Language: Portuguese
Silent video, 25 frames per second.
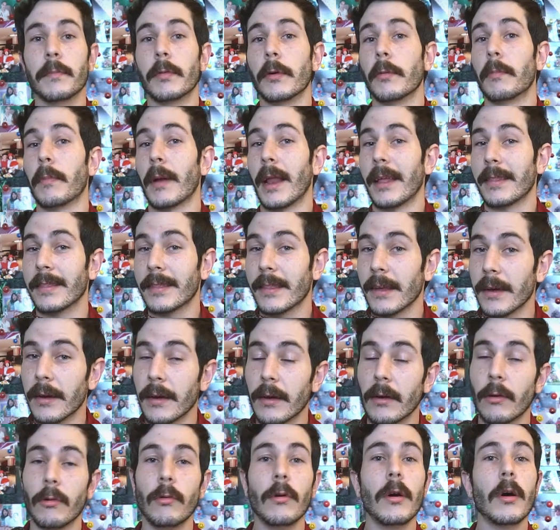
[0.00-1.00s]
por
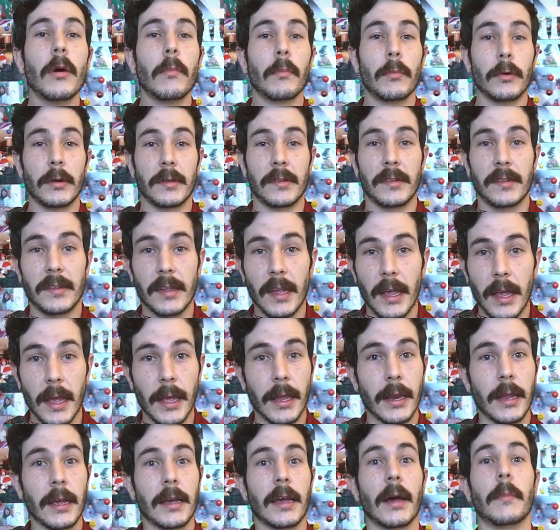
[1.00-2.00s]
Platão, por
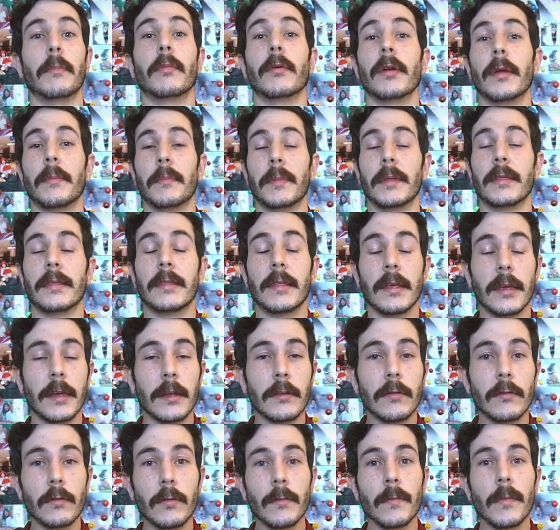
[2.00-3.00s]
Sêneca, por
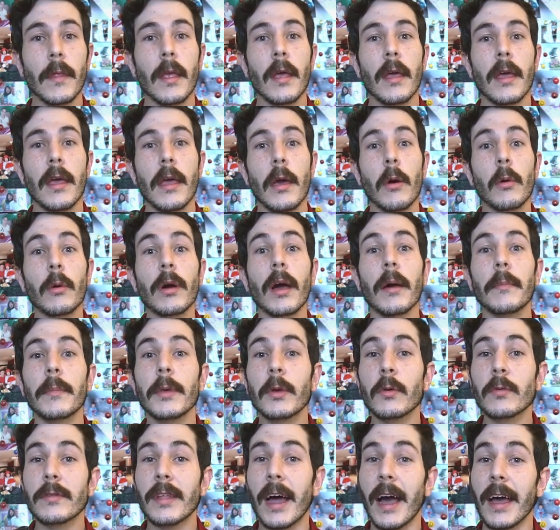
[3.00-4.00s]
Epiteto, é o
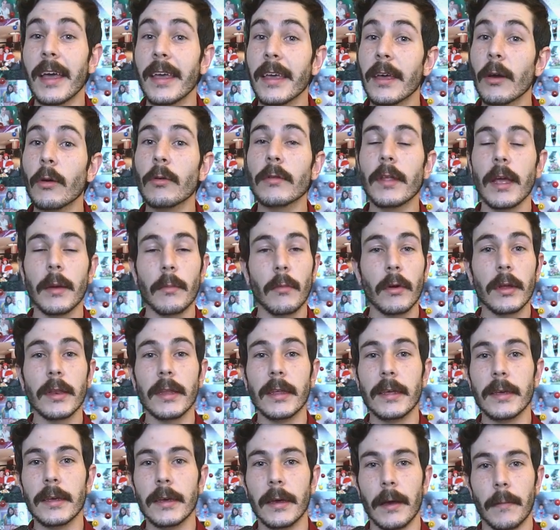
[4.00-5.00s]
caminho da
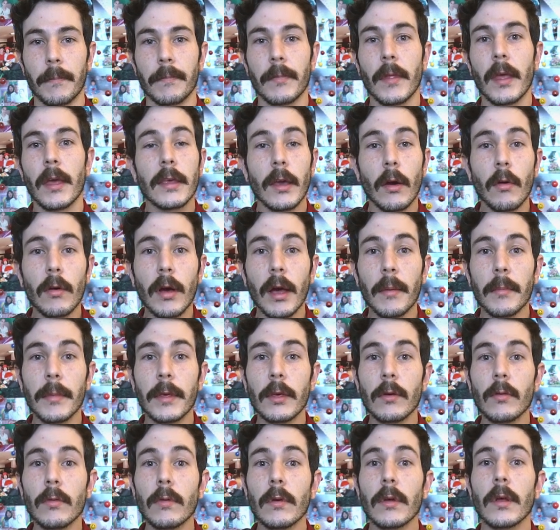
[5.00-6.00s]
eudaimonia, que é o
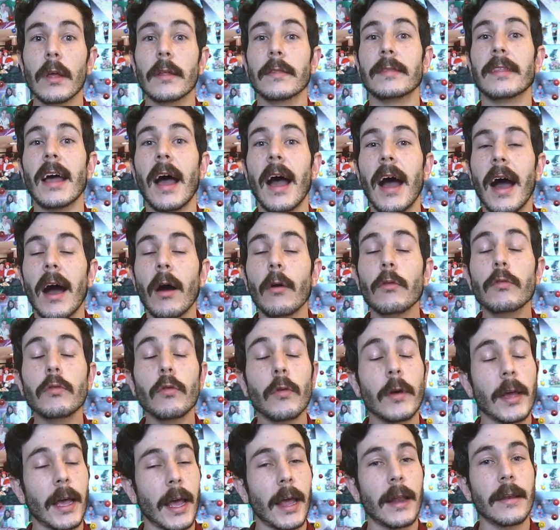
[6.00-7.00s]
caminho da
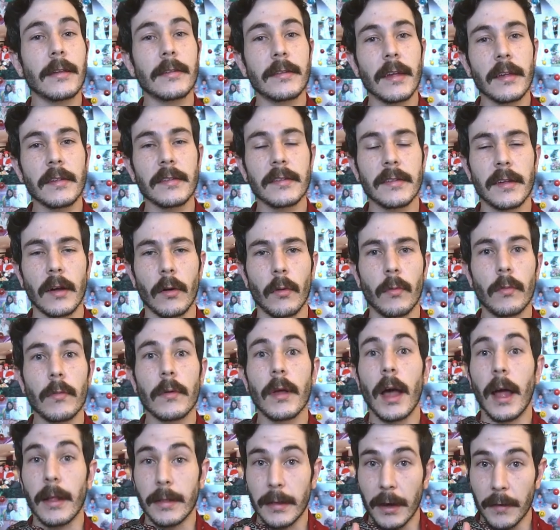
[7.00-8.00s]
autorrealização
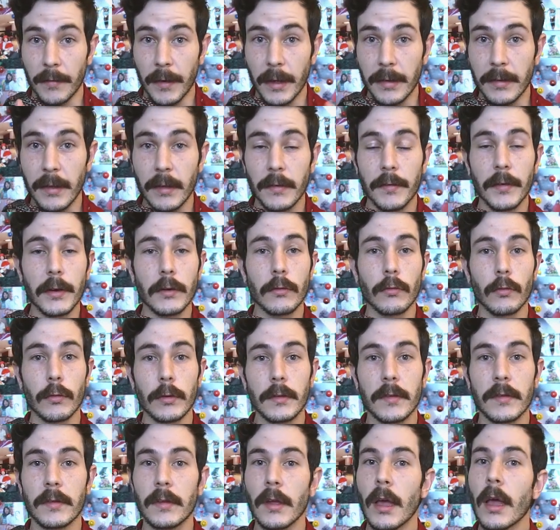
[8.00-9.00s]
através das
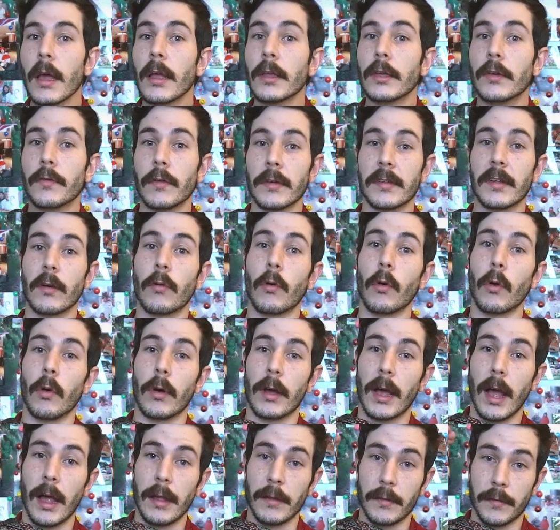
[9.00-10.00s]
virtudes, de você
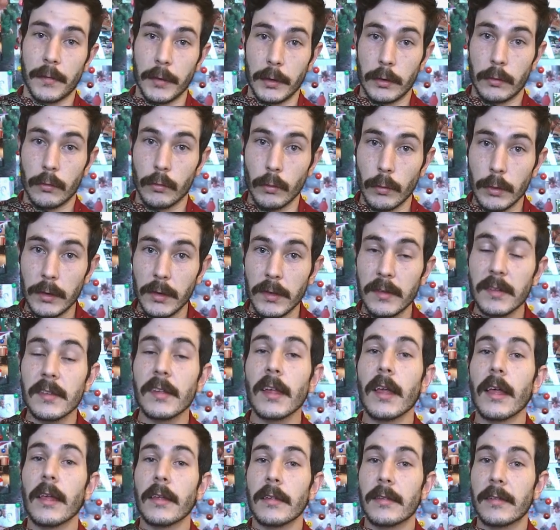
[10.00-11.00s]
colocar as virtudes
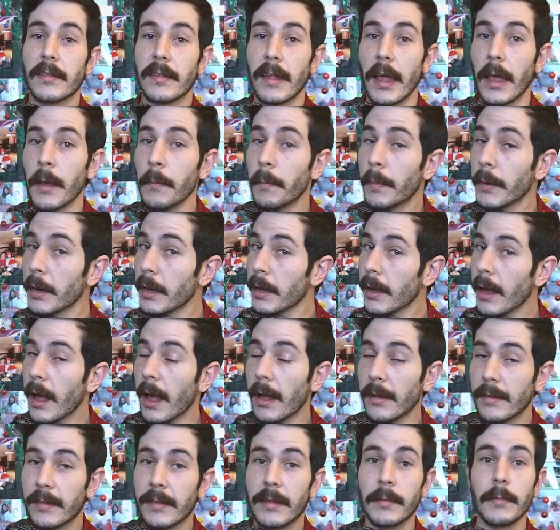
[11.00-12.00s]
sempre
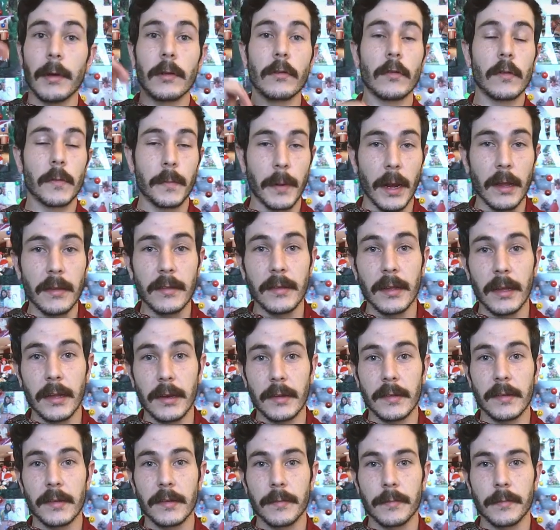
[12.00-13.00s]
acima dos
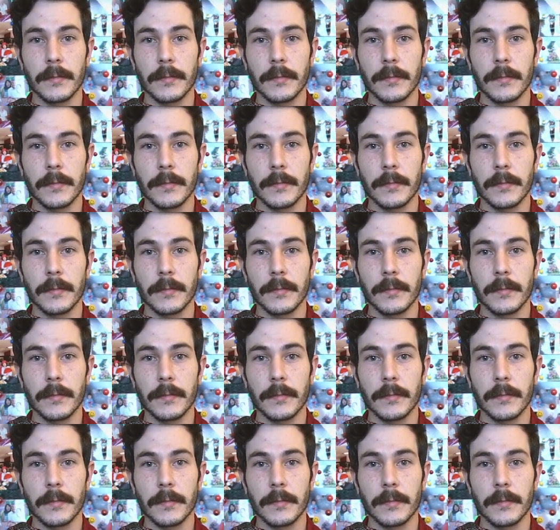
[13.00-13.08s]
prazeres.